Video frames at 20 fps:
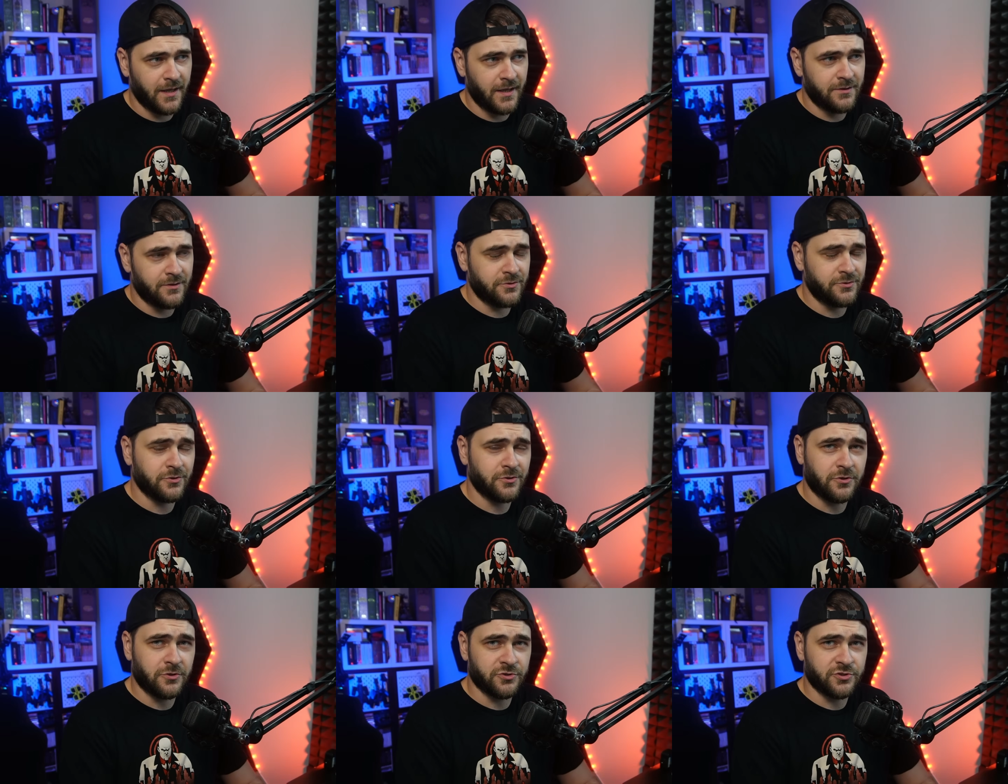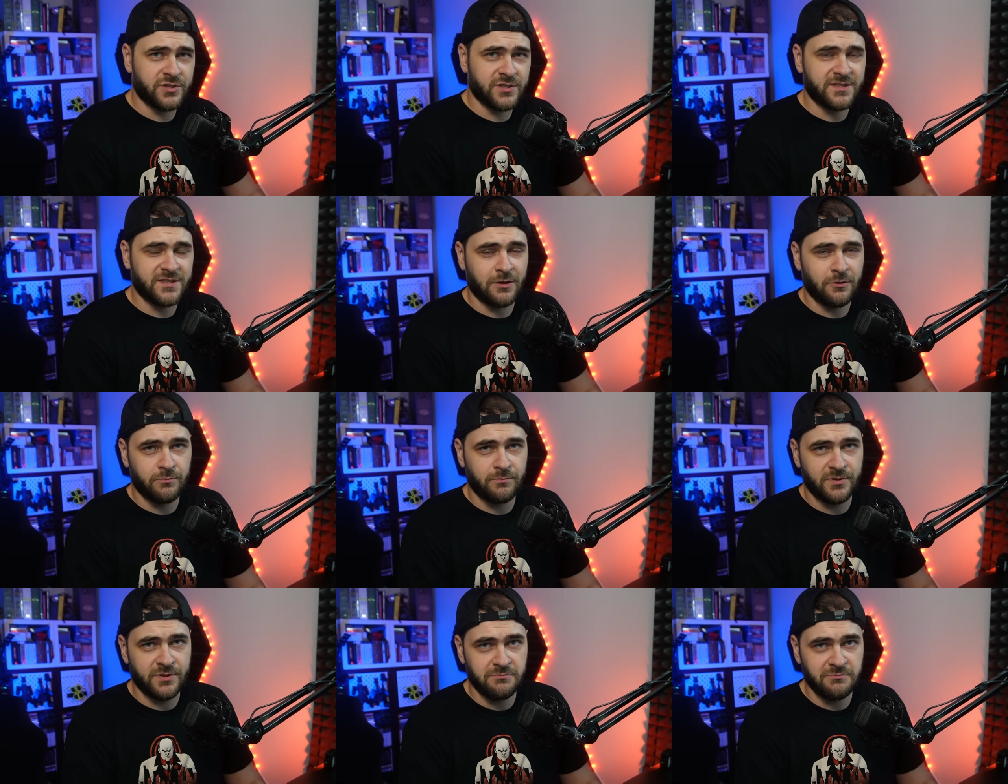no to
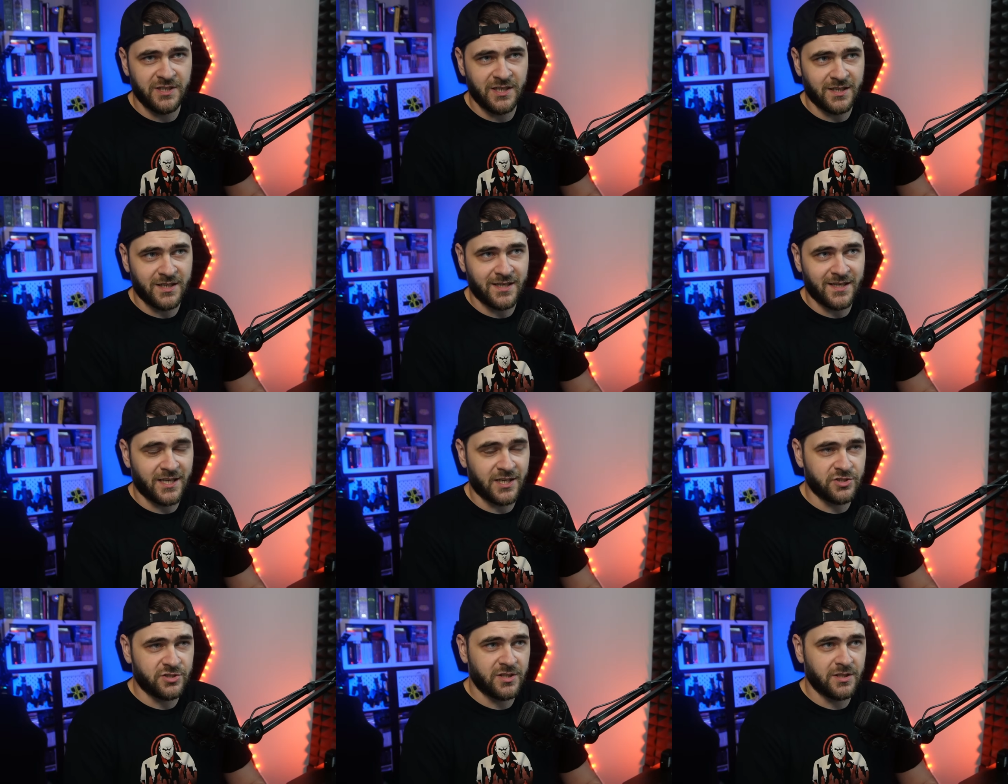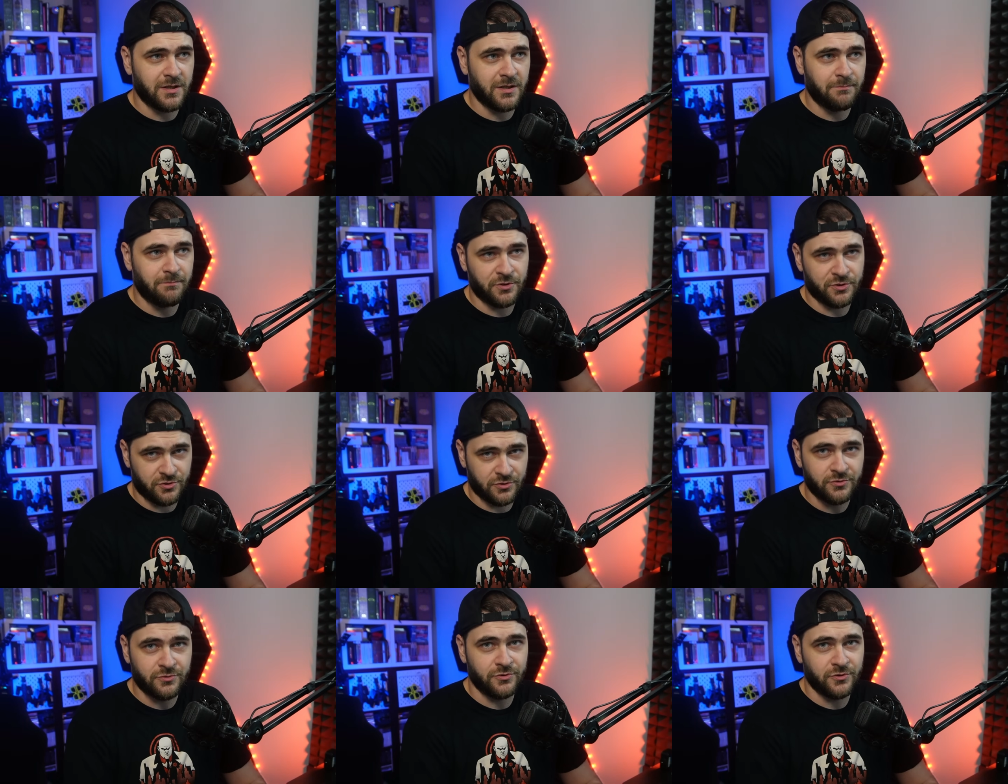korzystałbym jak każde
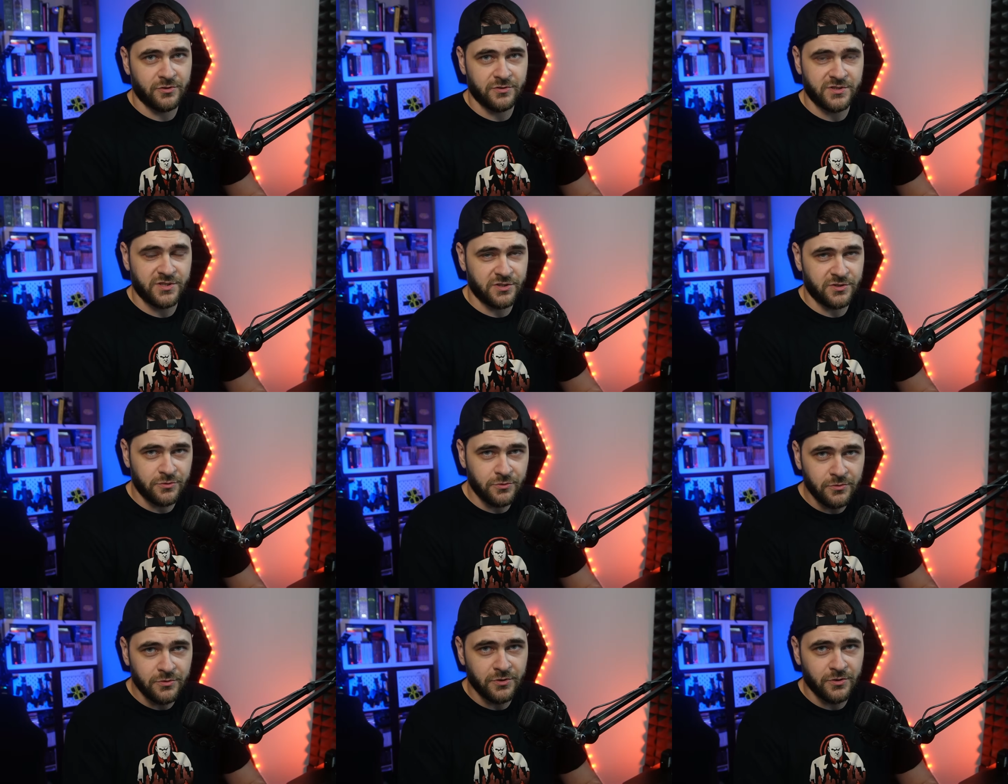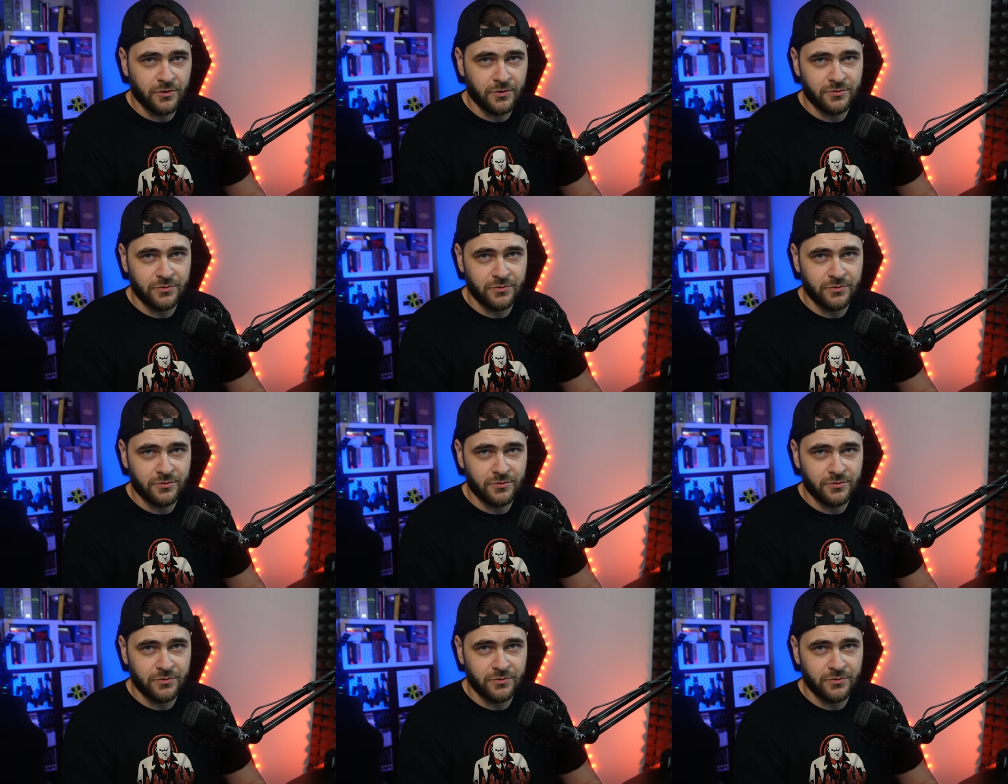początkujące studio,